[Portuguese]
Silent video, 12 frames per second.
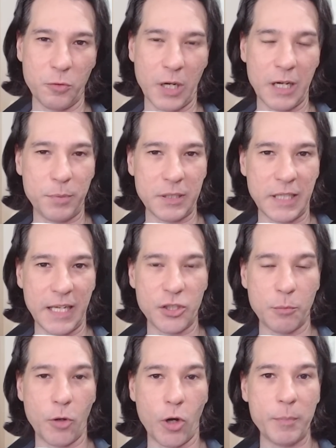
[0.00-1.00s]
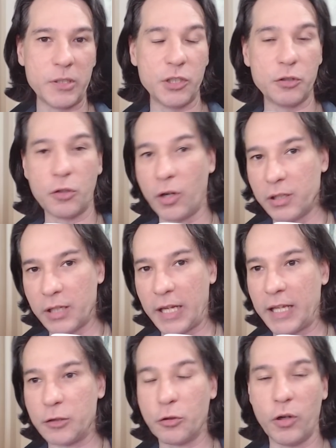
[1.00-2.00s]
o update Moment 2
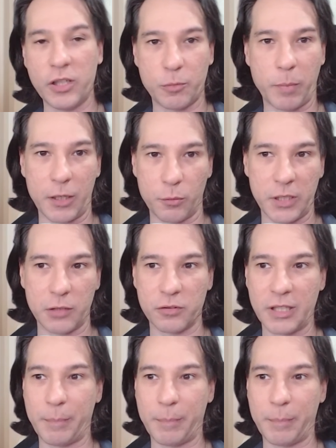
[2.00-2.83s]
é, para o Windows.